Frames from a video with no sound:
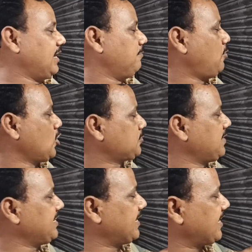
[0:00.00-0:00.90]
हाँ बॉक्स
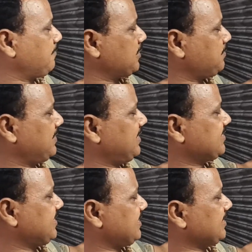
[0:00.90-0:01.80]
पैकिंग अठारह पचपन
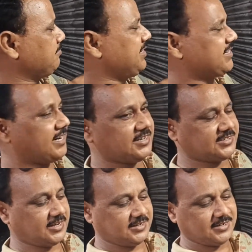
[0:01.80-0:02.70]
लेंस के साथ मिंट
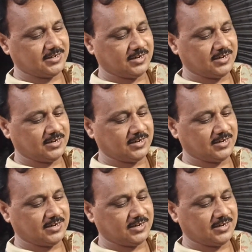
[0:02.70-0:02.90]
कंडीशन